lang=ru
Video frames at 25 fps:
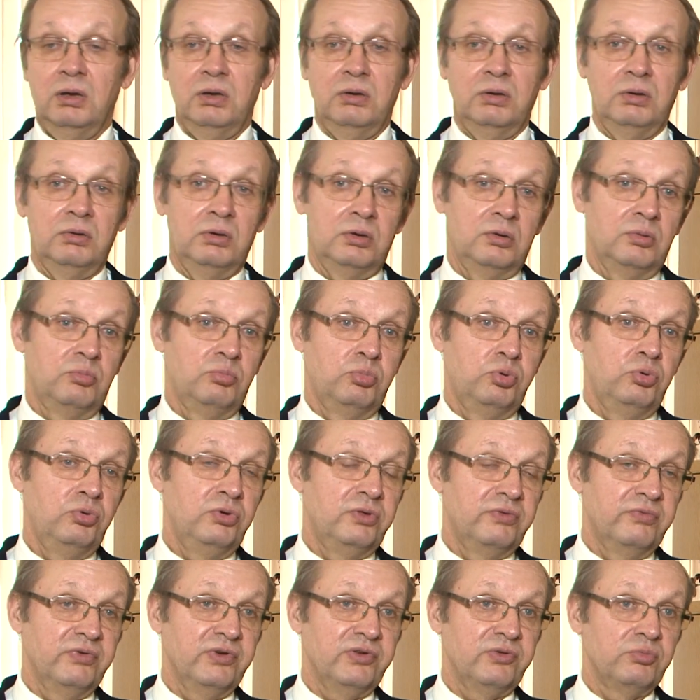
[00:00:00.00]
э,
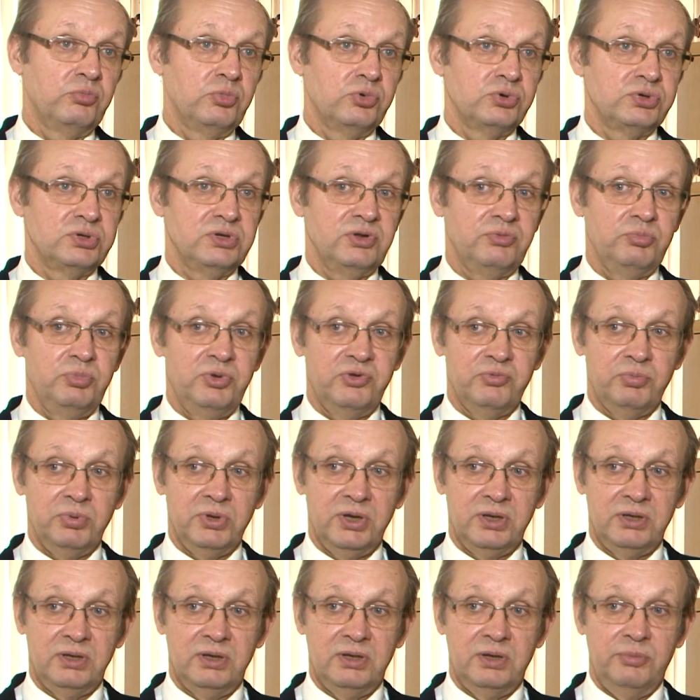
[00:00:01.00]
будет возможность
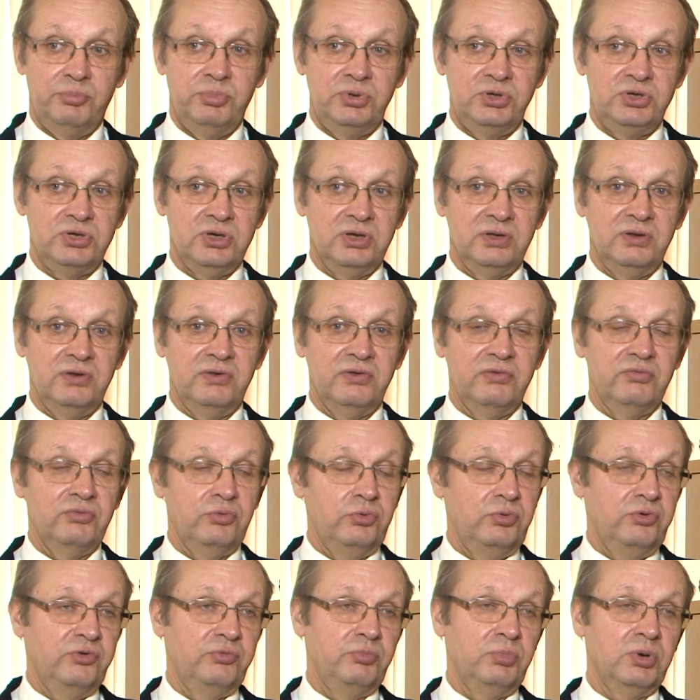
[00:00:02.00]
бесплатно напечатать
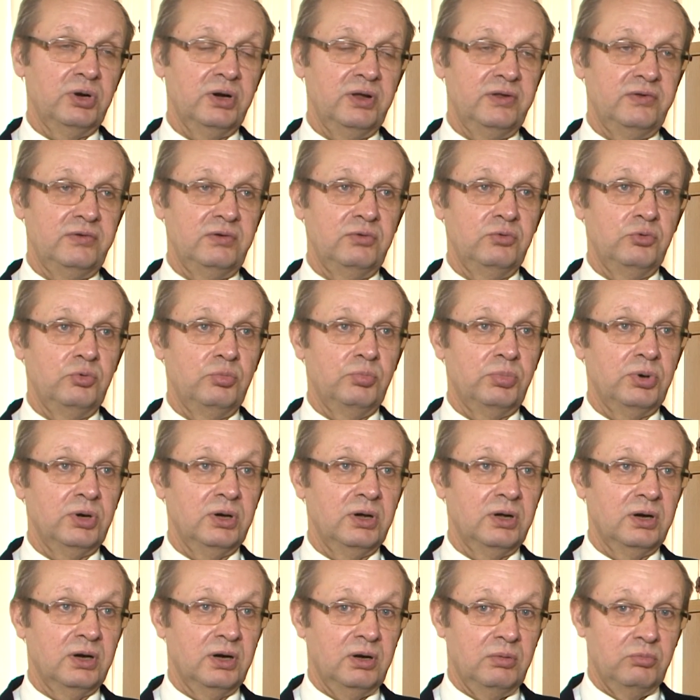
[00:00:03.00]
свою избирательную
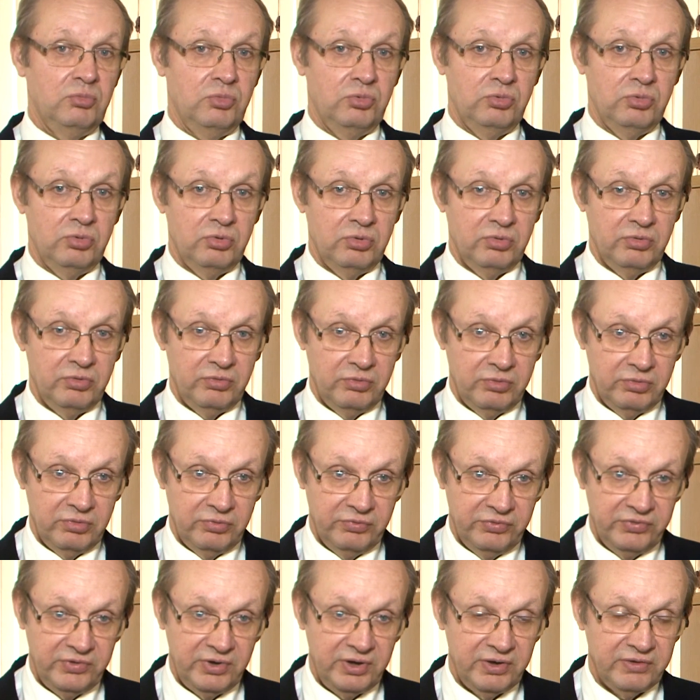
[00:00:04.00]
программу э,
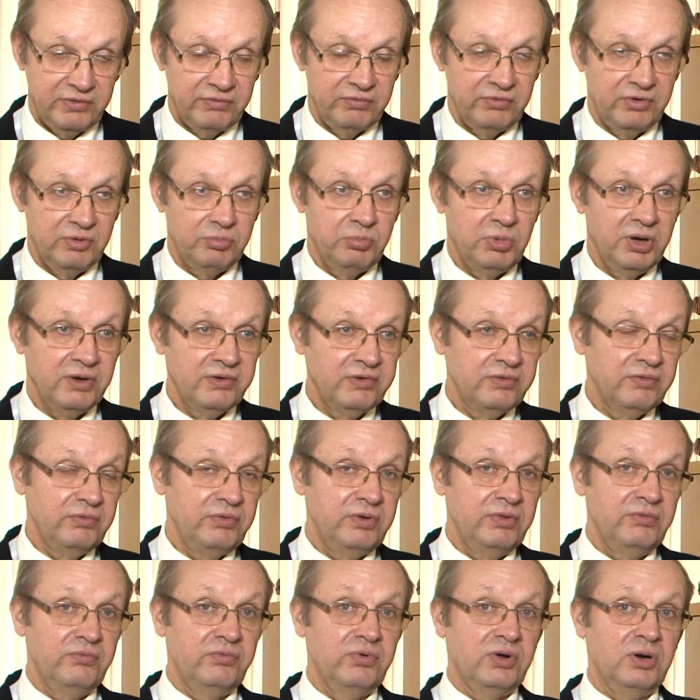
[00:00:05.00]
в средствах массовой
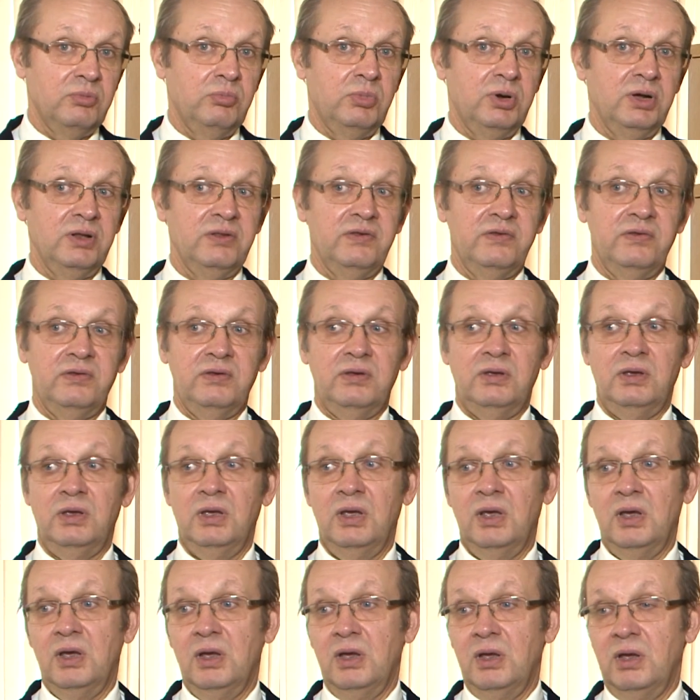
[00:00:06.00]
информации,
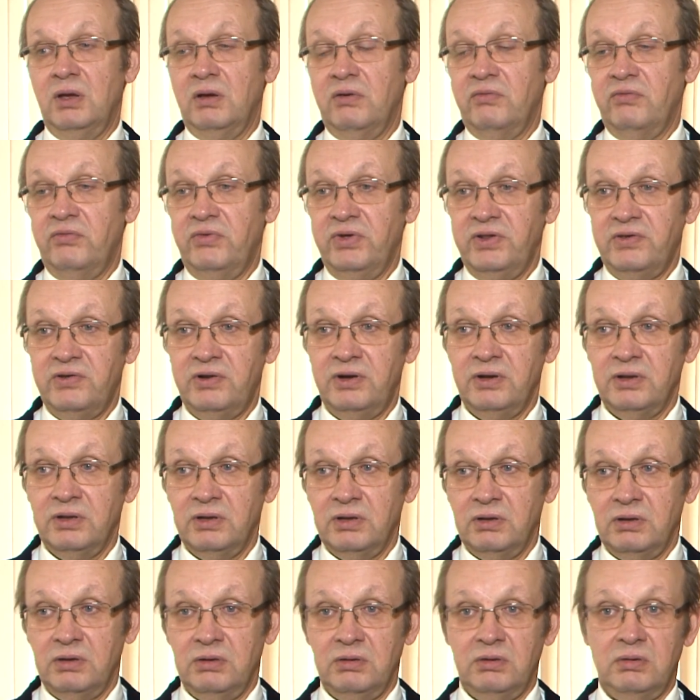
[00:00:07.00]

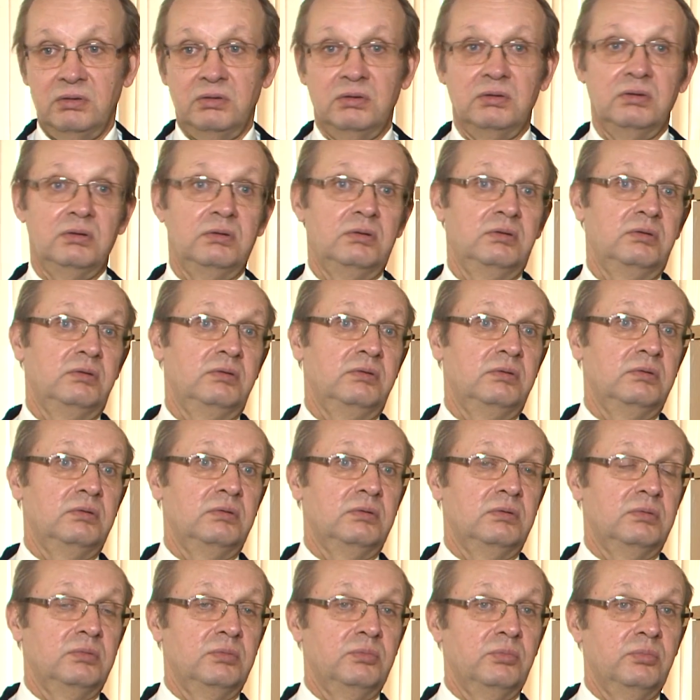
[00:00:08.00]
выделены
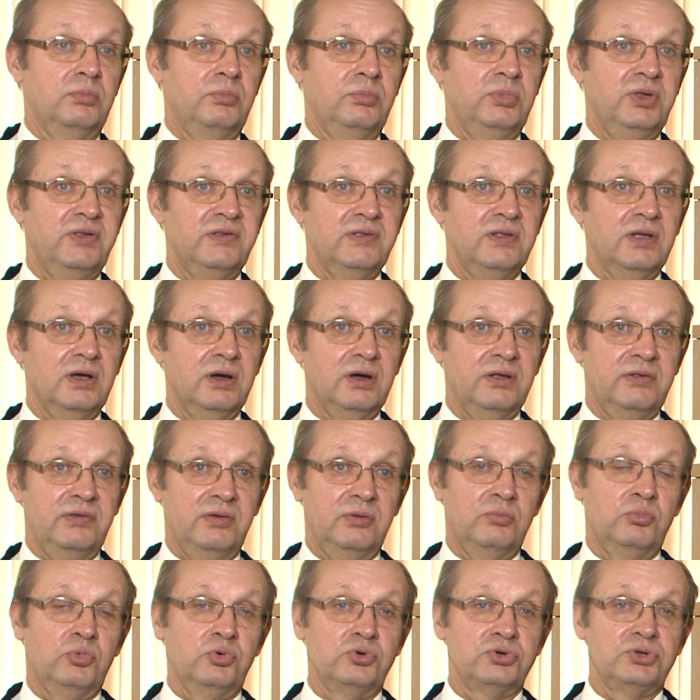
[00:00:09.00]
э, места, где
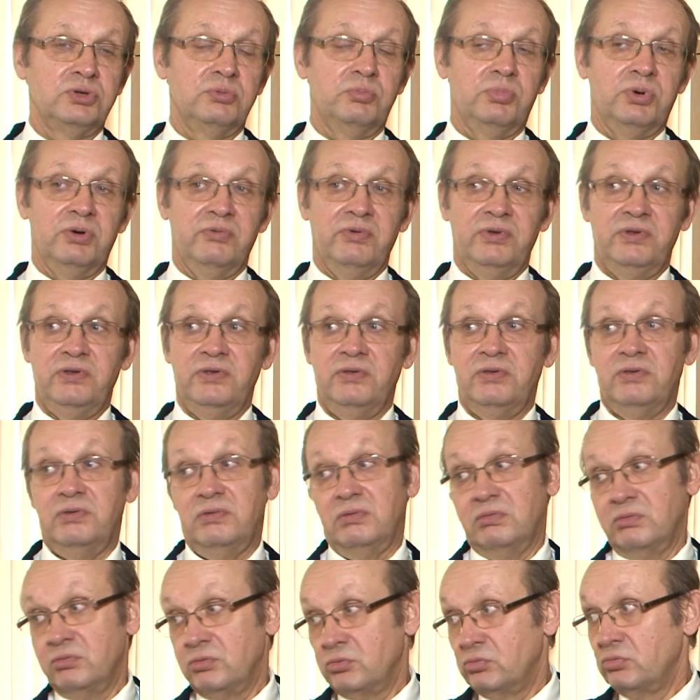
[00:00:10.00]
можно
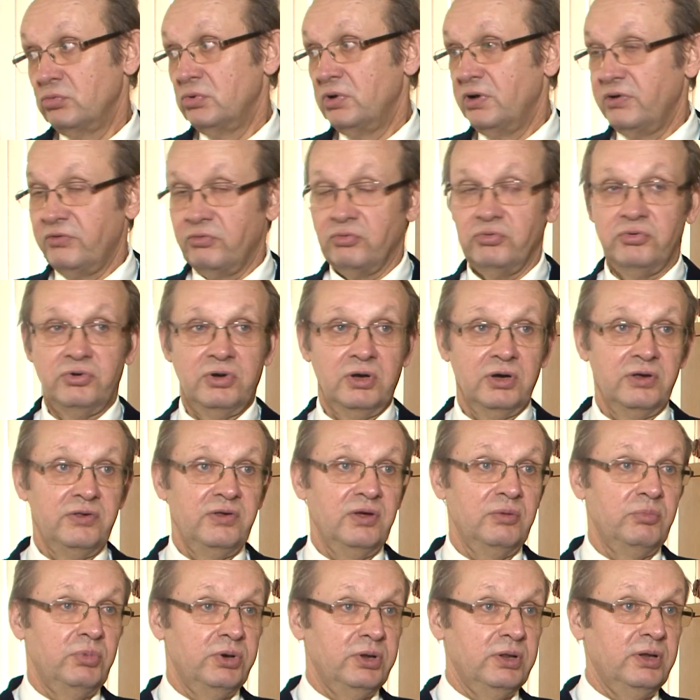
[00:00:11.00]
проводить, ну, у нас уже
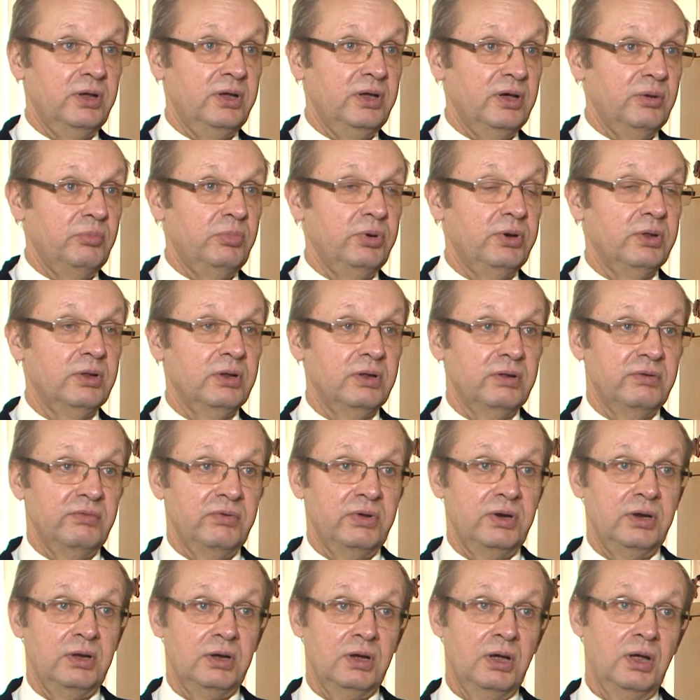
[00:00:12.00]
октябрь-ноябрь на
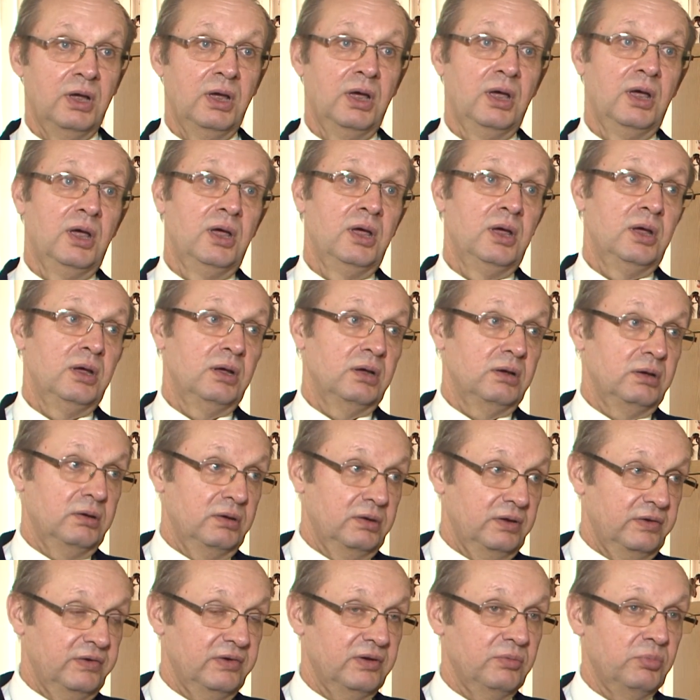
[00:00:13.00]
дворе,
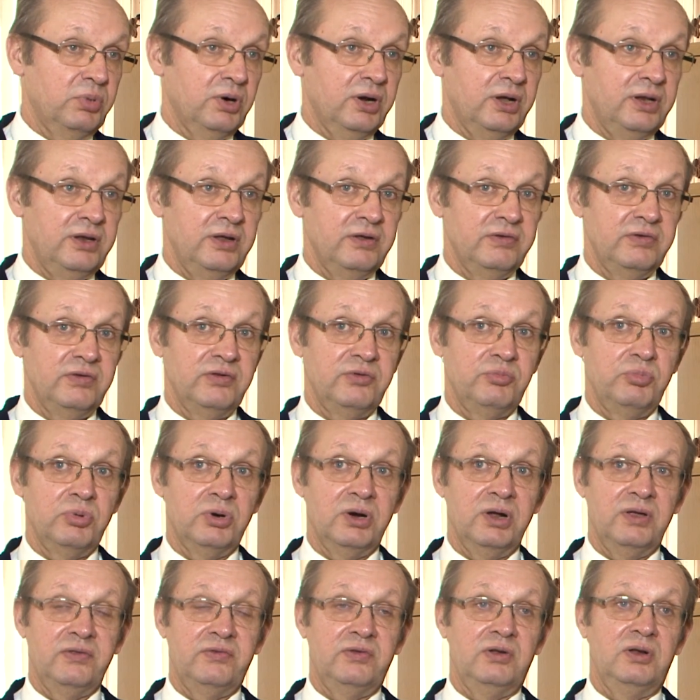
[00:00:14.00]
собрания с
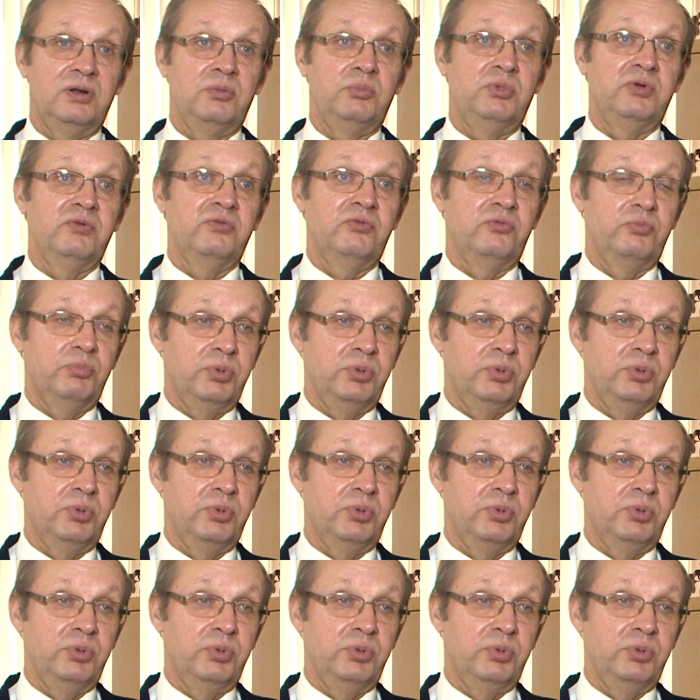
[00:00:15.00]
избирателями в